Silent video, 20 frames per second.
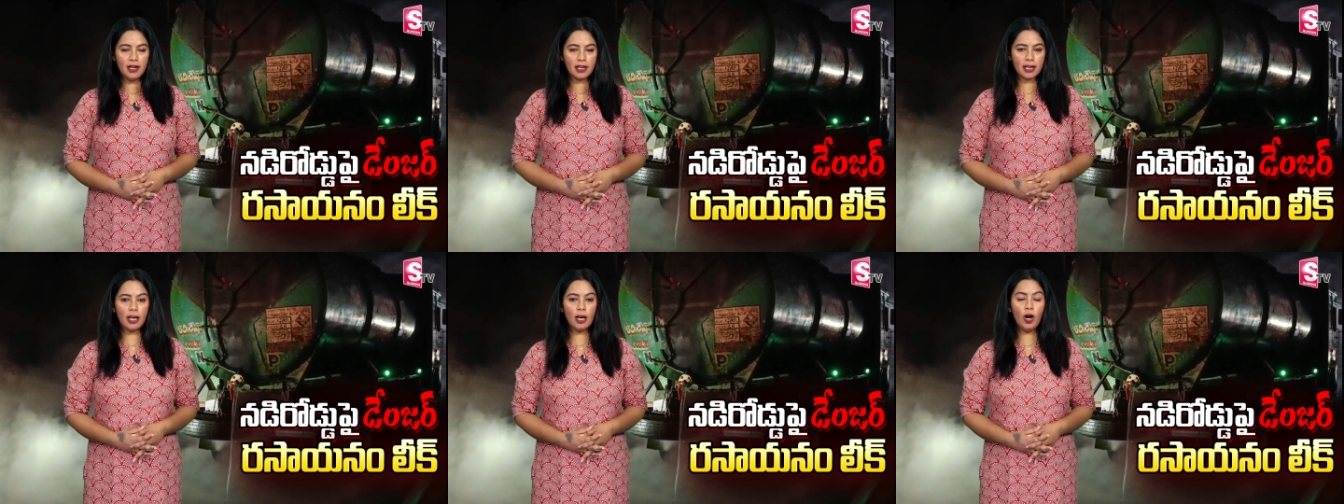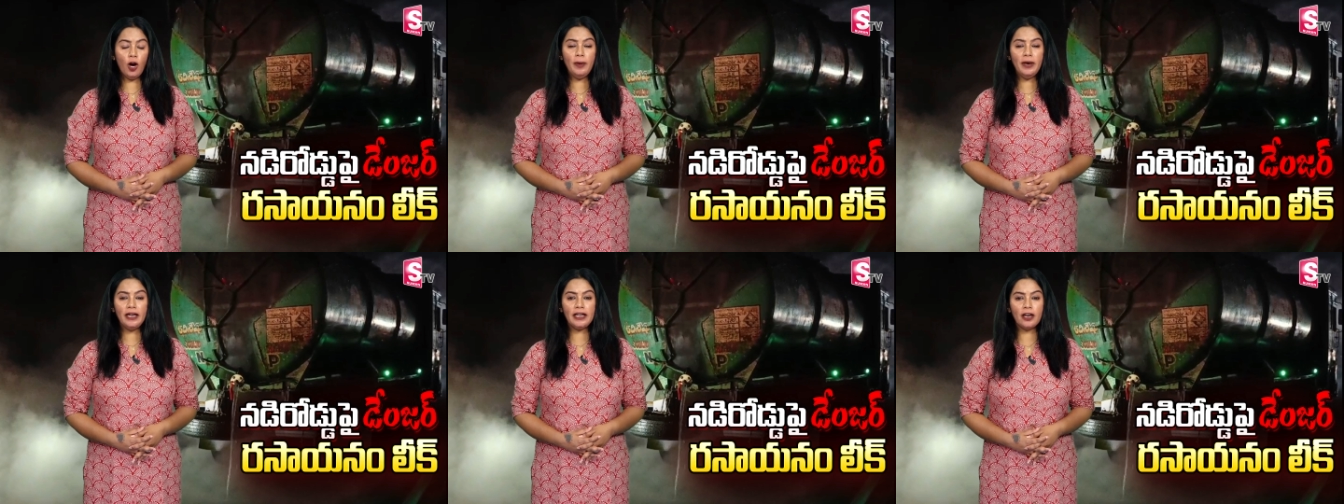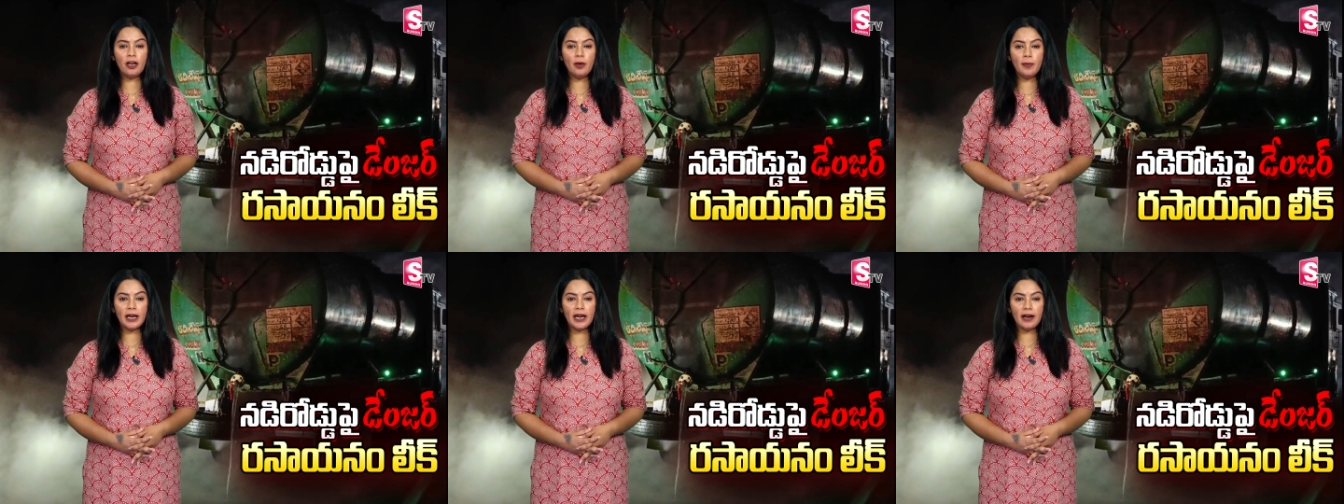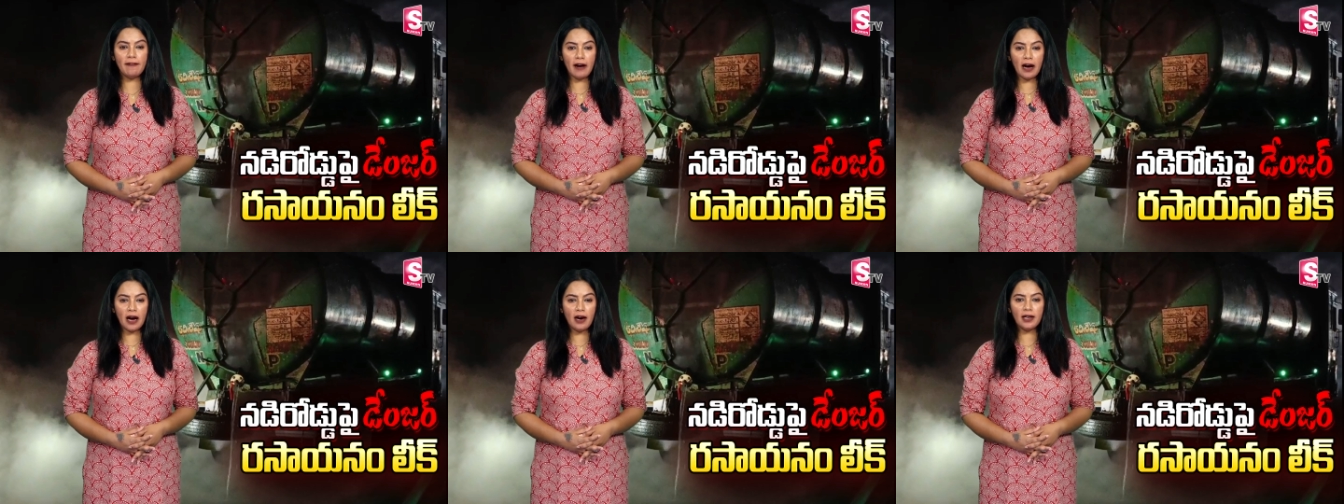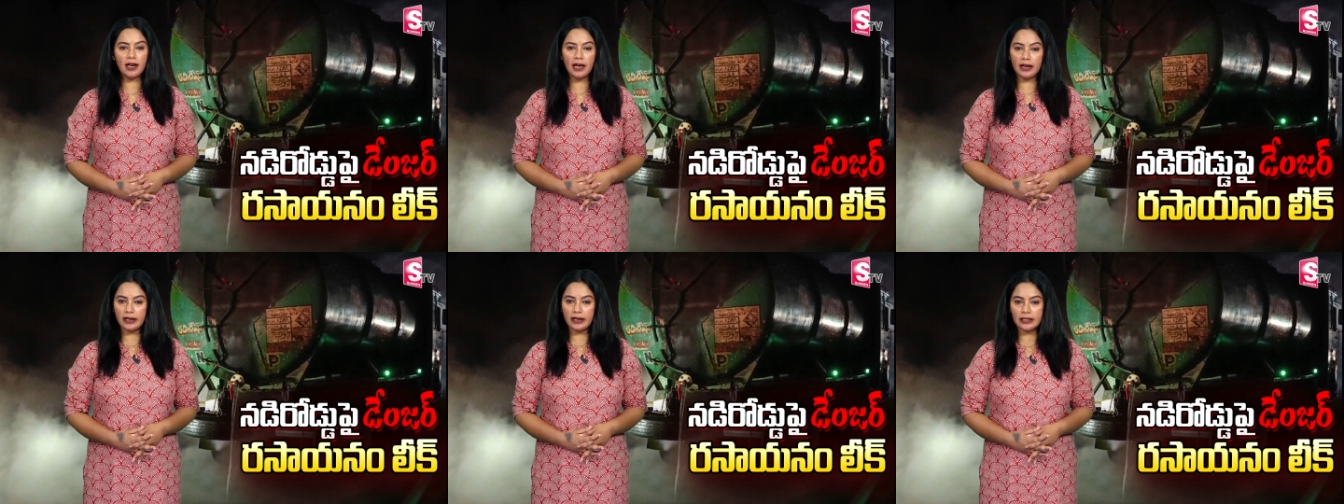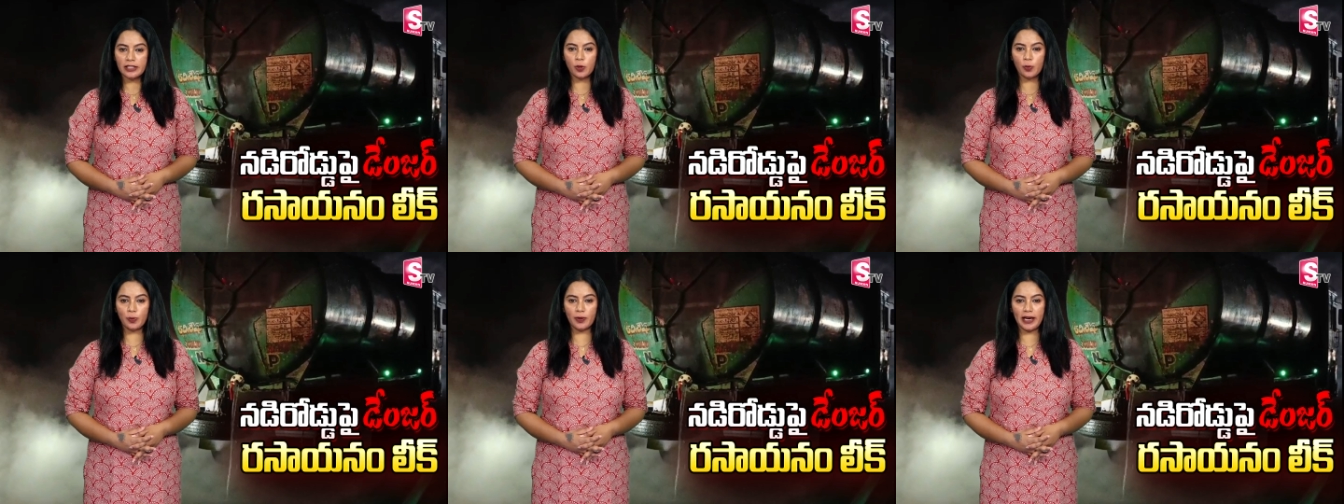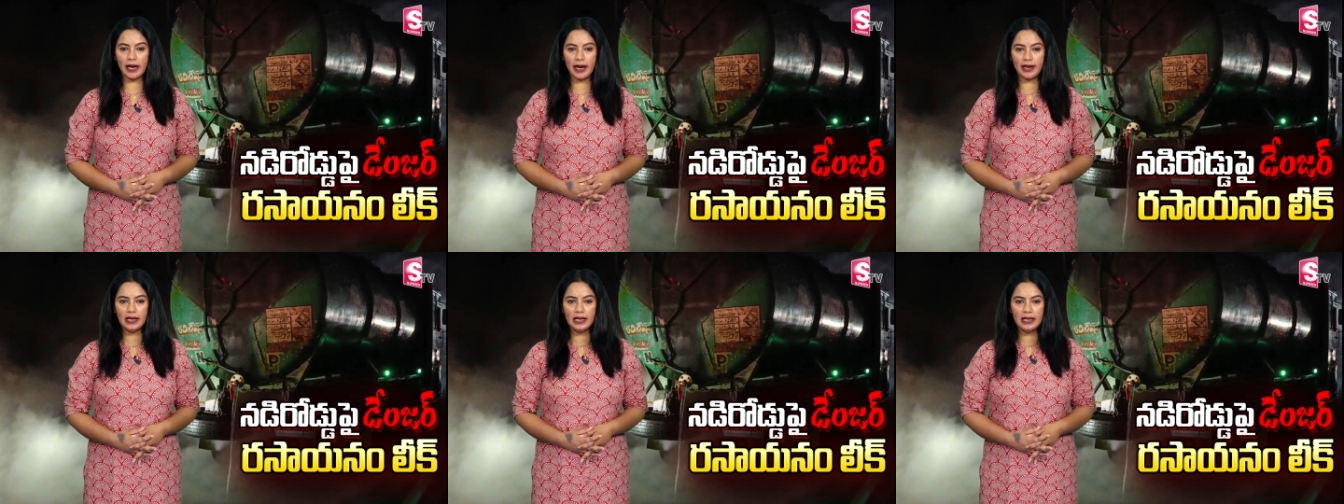కిలోమీటర్ల మేర వాహనాలు
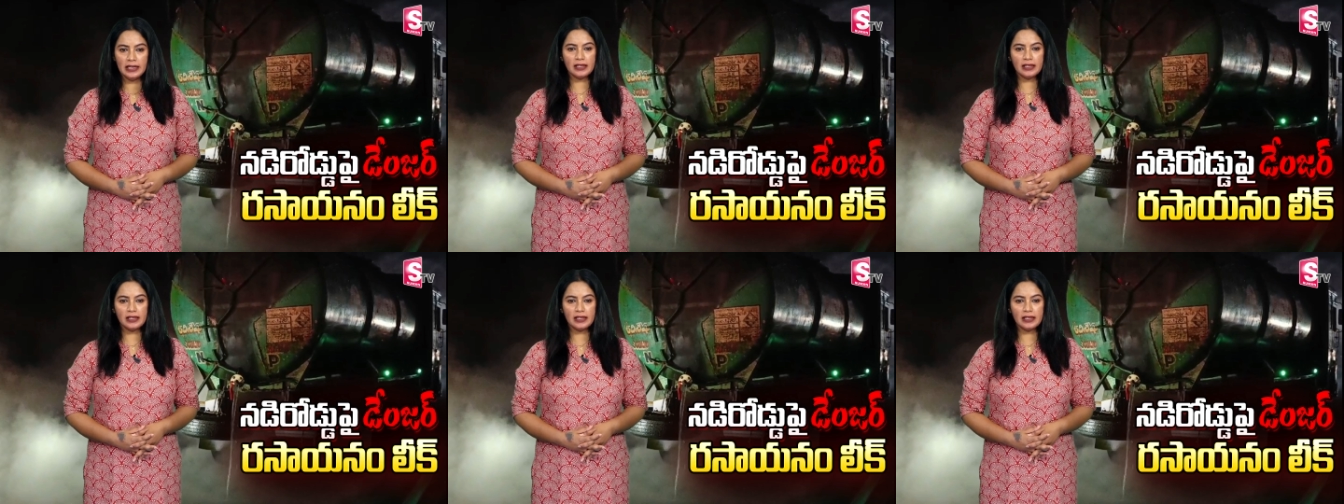నిలిచిపోయాయి